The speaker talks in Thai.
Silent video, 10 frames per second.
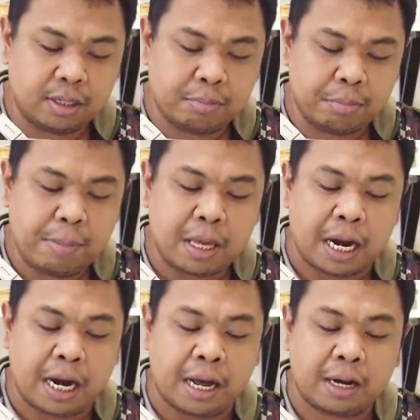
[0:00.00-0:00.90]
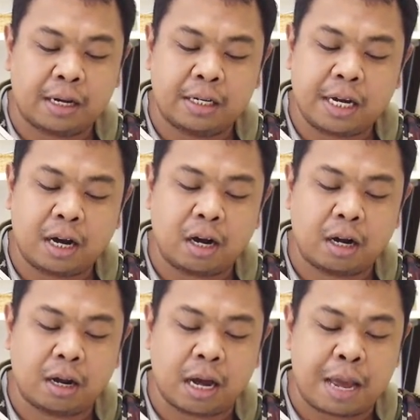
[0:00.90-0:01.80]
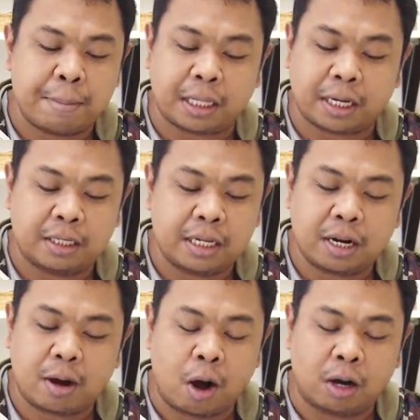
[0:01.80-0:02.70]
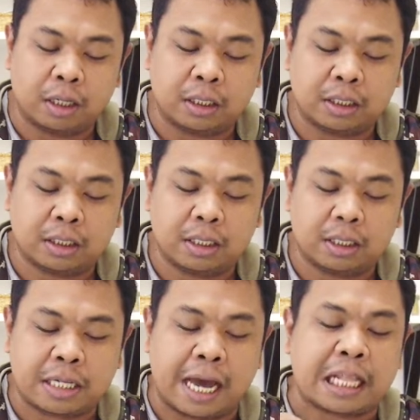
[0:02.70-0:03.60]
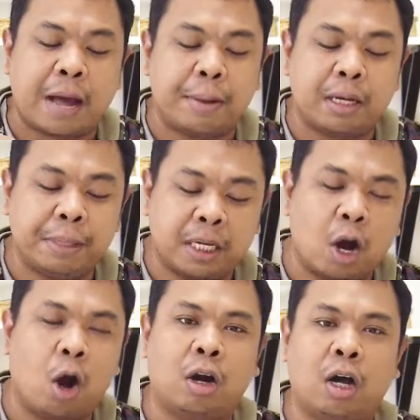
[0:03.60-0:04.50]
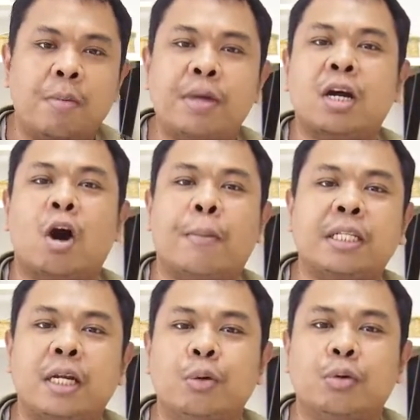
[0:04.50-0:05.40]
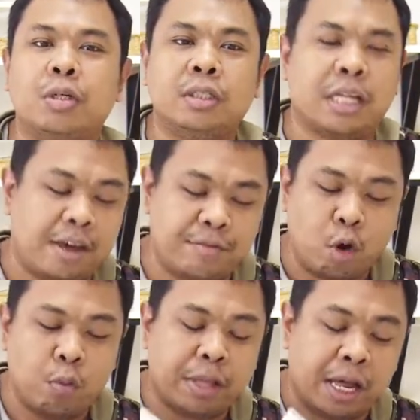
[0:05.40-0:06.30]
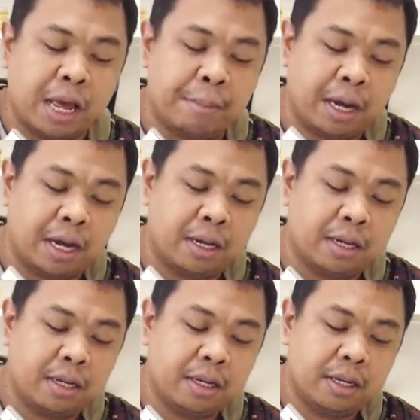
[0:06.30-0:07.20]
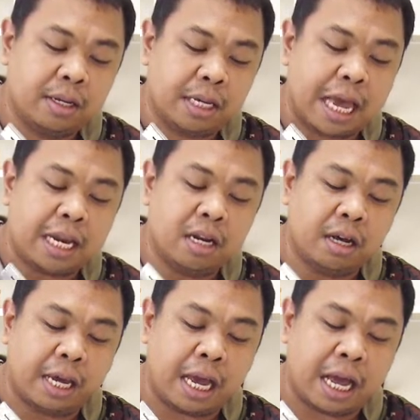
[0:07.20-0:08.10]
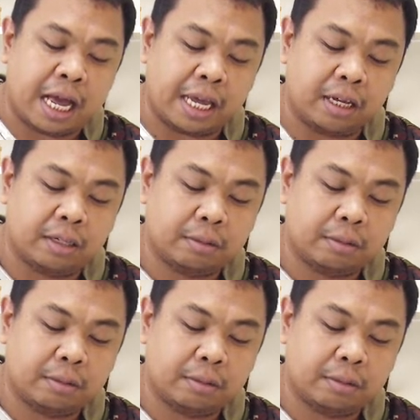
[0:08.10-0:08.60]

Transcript: ไม่มีอะไรแล้วเครื่องให้มาจากเครื่องกล่องจ่ายตังไปมีกล่องแล้วก็มีกล่องพัสดุใส่โฟมใส่อะไรมาแค่นี้เลยง่าย ๆ